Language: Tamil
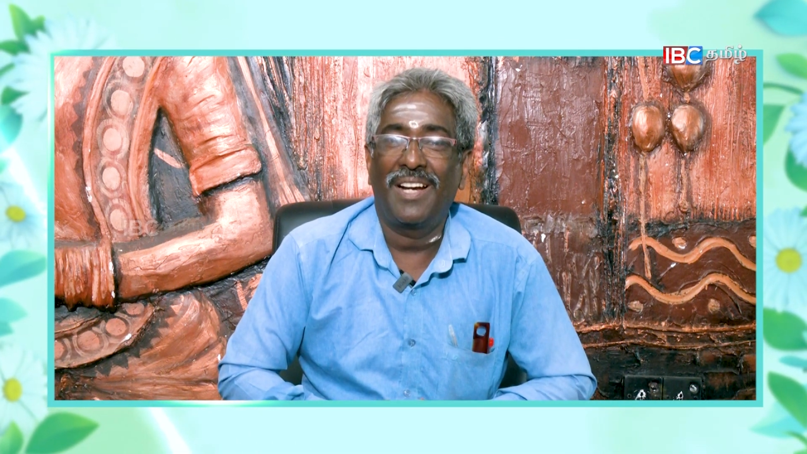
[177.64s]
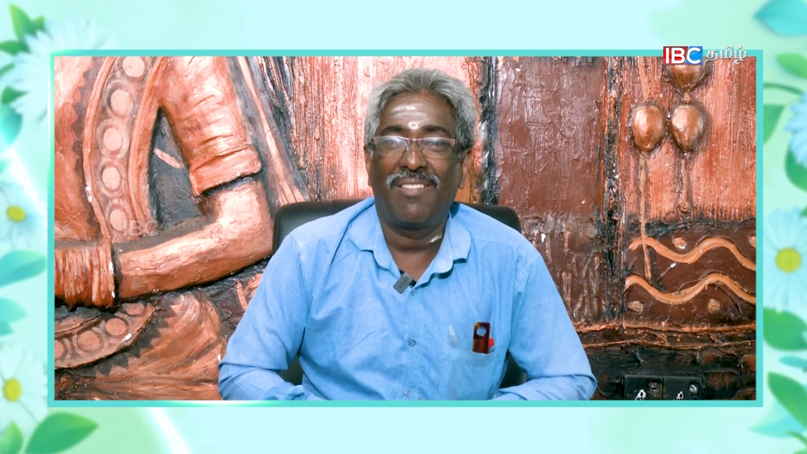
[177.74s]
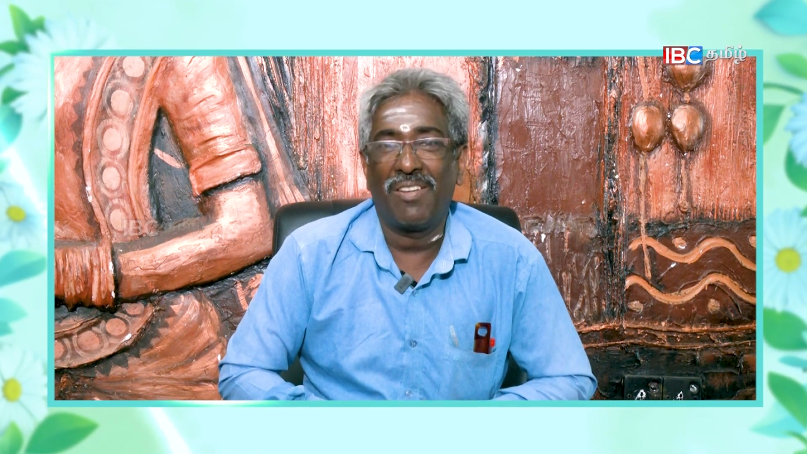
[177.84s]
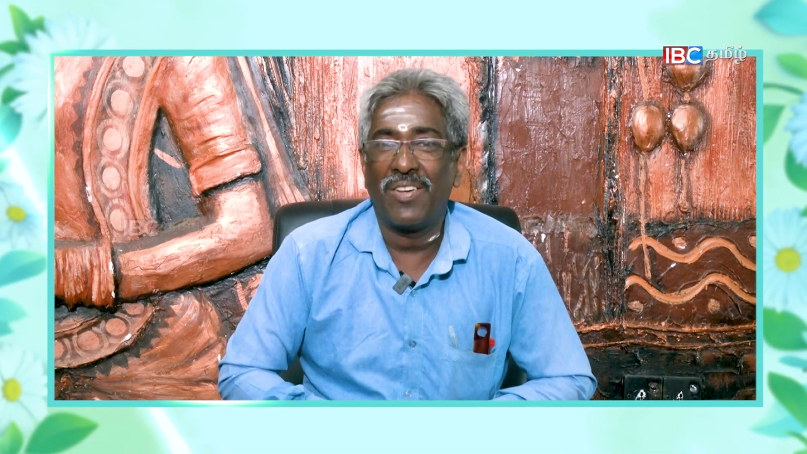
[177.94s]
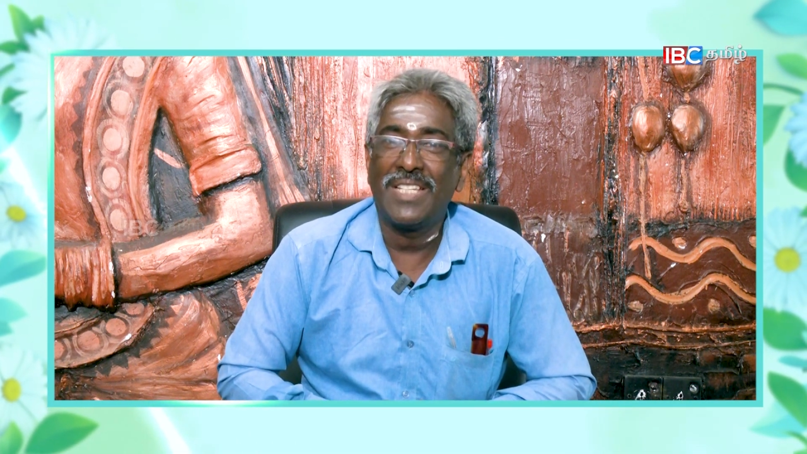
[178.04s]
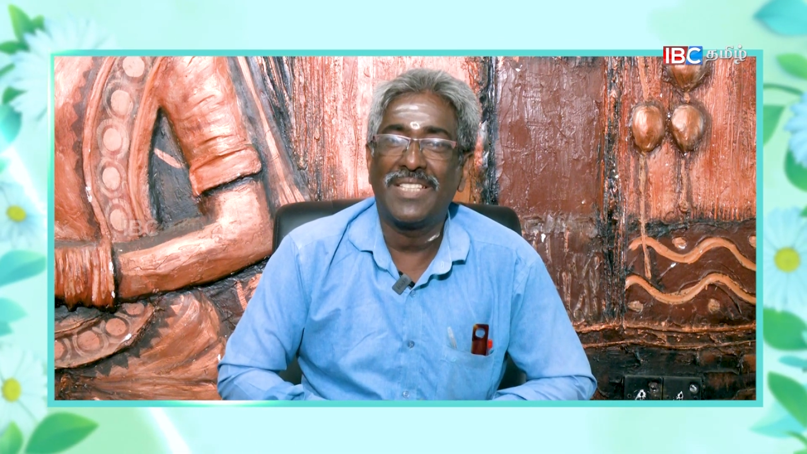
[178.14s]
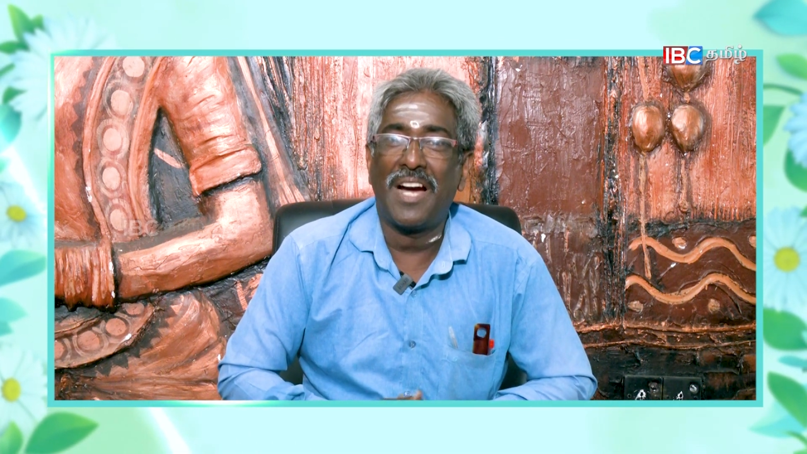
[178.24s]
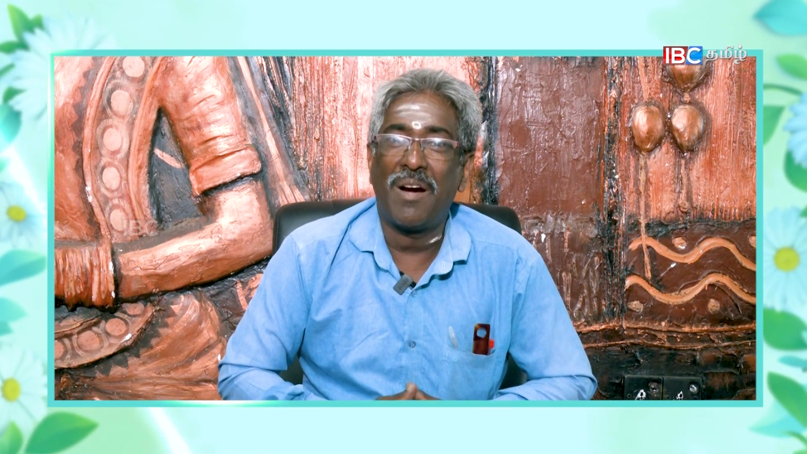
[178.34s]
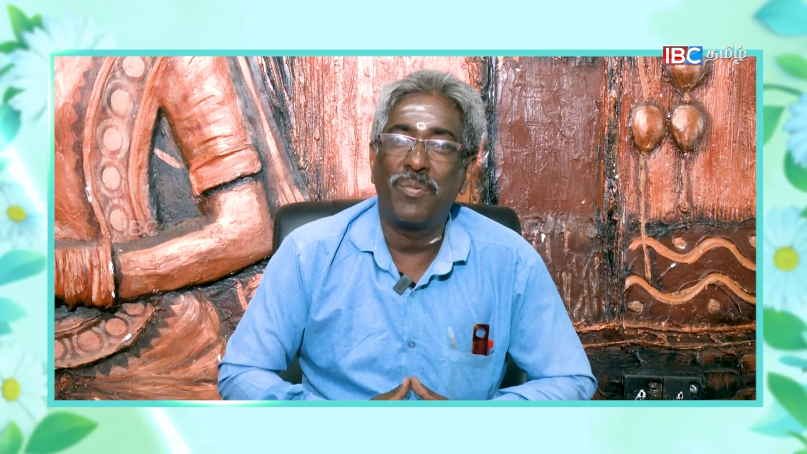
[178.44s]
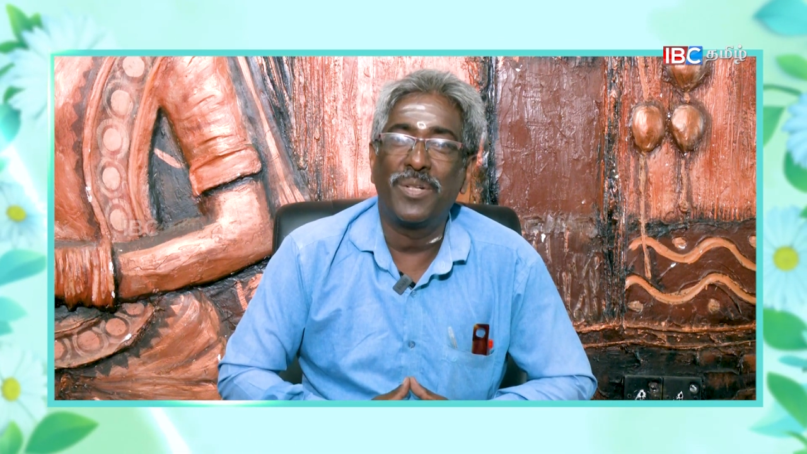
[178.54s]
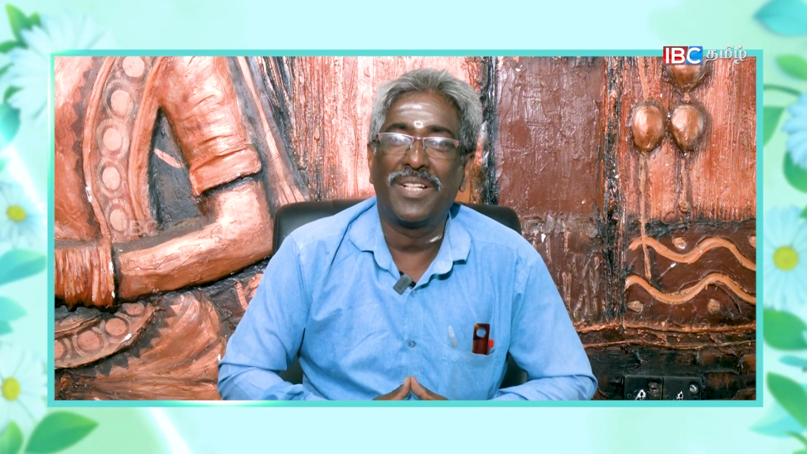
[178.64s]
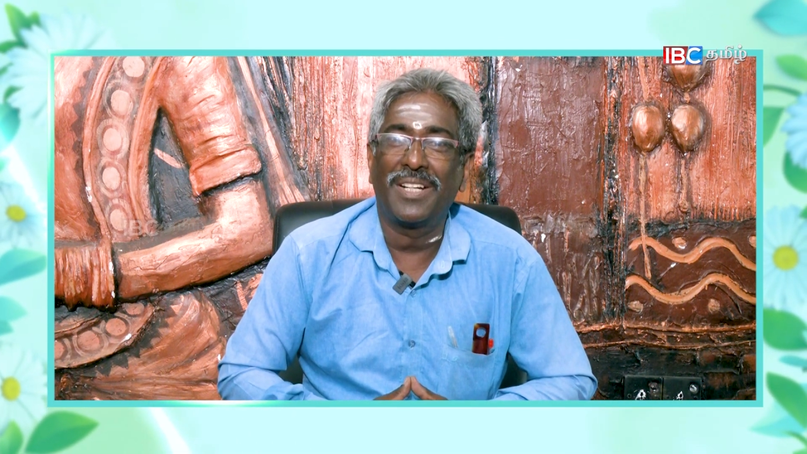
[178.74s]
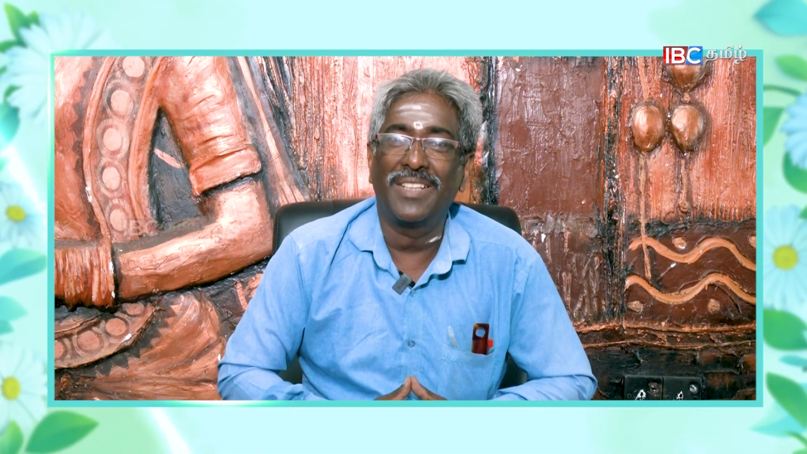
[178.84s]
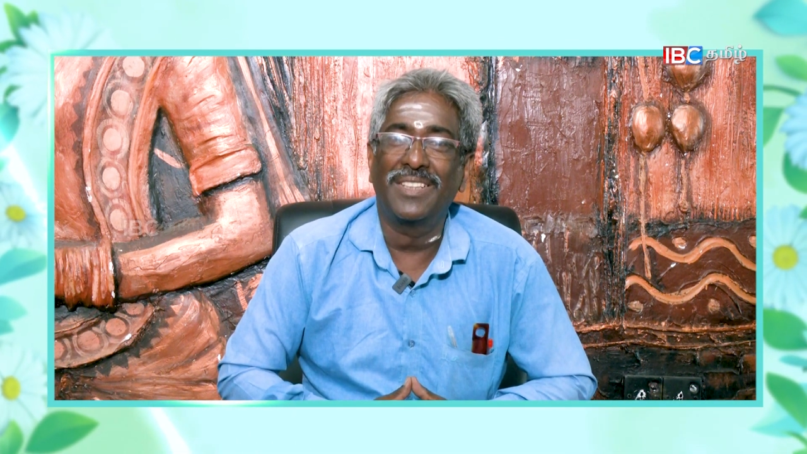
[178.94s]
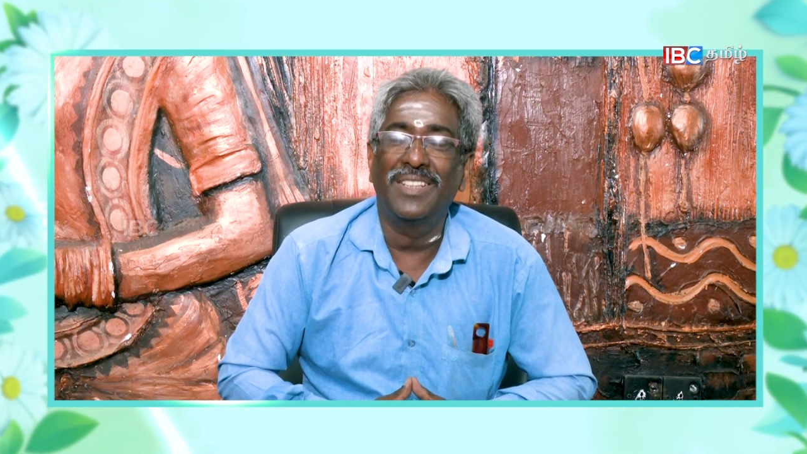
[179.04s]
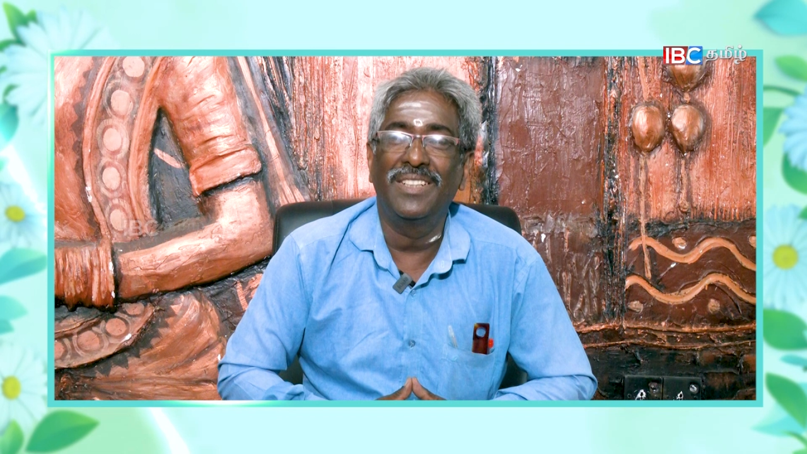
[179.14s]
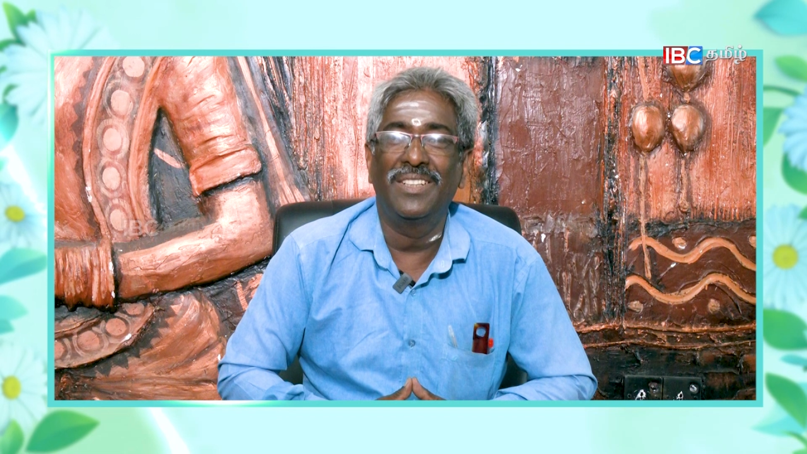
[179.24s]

அவ்வளவையும் சாப்பிட்டு அது